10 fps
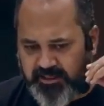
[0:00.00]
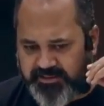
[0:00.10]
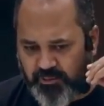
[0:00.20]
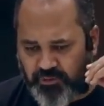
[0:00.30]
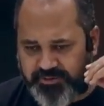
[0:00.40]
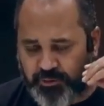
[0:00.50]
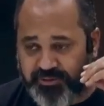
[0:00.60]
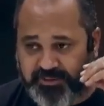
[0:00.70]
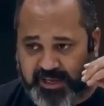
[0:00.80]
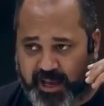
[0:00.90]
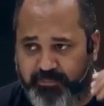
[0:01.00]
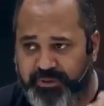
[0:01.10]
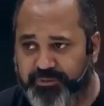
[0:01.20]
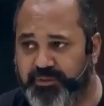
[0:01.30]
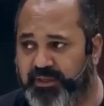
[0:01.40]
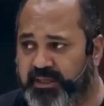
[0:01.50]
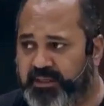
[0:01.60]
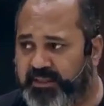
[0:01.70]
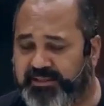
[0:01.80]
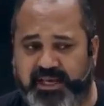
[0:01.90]
e esse é um conselho sábio,
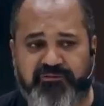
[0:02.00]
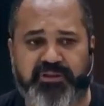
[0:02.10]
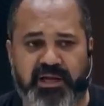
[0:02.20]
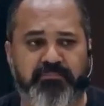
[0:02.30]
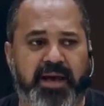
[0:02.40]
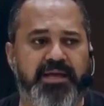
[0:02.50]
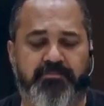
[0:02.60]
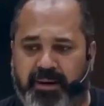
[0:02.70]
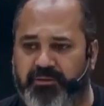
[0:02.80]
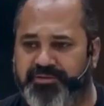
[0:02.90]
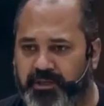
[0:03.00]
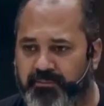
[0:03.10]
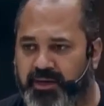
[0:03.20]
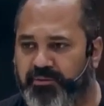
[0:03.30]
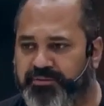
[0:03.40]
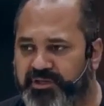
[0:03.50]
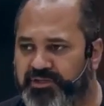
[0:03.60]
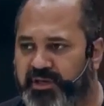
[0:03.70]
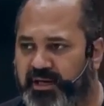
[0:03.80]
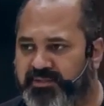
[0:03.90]
e serve também para os irmãos
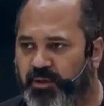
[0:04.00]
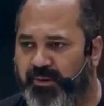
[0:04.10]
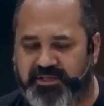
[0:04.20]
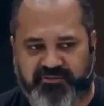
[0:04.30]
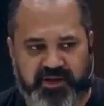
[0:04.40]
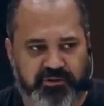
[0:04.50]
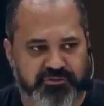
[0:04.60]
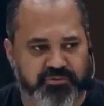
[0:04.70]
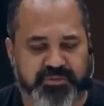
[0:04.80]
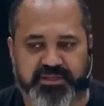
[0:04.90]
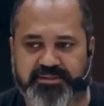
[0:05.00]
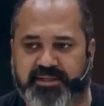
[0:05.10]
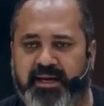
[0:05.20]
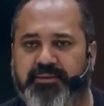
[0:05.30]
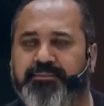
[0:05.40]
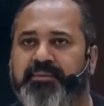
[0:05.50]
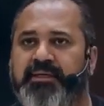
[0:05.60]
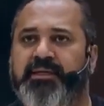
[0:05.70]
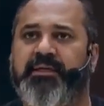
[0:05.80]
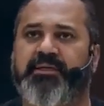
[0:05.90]
que já são mais velhos no ministério,
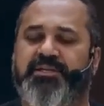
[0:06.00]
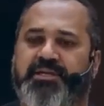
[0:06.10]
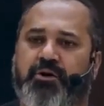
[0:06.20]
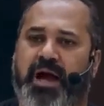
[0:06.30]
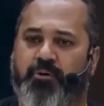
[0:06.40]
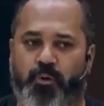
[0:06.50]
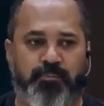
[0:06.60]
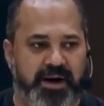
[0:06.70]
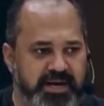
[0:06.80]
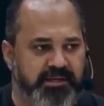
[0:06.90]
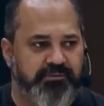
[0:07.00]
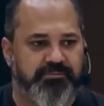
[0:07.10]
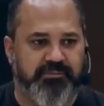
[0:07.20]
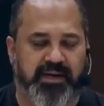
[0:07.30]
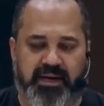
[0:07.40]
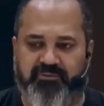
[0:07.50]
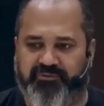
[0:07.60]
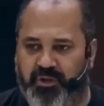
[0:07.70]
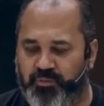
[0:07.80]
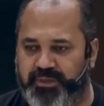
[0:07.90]
que já acompanham a,
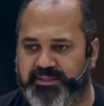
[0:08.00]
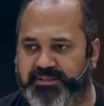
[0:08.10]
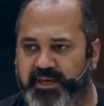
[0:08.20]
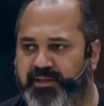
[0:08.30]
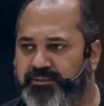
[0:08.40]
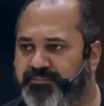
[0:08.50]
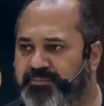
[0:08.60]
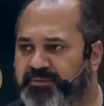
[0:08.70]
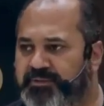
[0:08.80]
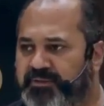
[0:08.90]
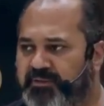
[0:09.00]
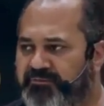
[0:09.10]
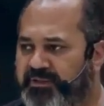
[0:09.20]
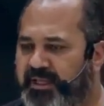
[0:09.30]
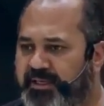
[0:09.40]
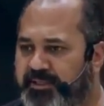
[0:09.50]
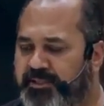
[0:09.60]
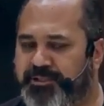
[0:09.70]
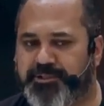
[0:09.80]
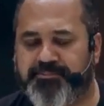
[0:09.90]
a vida do ministério, a vida da
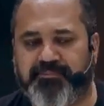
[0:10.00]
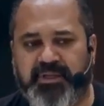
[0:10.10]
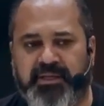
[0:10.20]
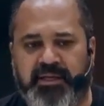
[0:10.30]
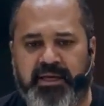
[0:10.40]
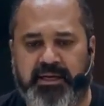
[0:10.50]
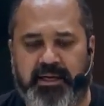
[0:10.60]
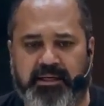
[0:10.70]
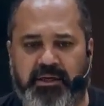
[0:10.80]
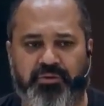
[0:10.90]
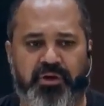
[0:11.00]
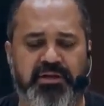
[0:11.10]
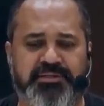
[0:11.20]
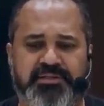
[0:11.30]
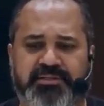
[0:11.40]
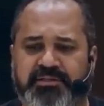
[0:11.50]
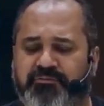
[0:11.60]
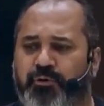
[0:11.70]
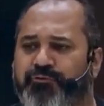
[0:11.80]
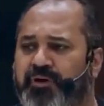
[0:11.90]
igreja, é, que nós
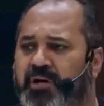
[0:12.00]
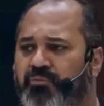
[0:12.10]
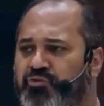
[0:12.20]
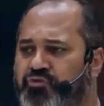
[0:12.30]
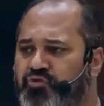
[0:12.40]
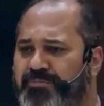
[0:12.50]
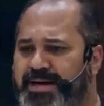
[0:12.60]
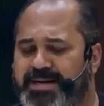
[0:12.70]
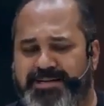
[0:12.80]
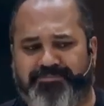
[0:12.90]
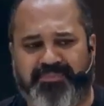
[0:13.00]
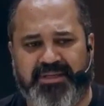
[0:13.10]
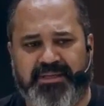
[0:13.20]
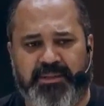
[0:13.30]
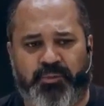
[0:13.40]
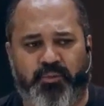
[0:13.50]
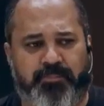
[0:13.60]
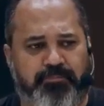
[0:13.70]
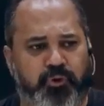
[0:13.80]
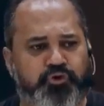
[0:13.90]
desenvolvamos uma,
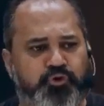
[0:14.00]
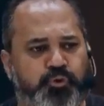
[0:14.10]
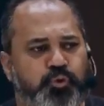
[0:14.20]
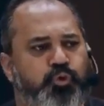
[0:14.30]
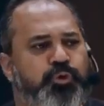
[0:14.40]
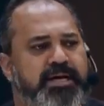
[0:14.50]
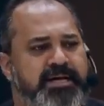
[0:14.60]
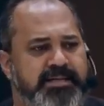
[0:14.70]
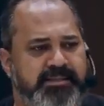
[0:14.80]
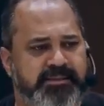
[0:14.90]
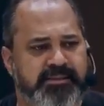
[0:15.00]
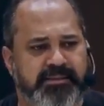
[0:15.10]
uma postura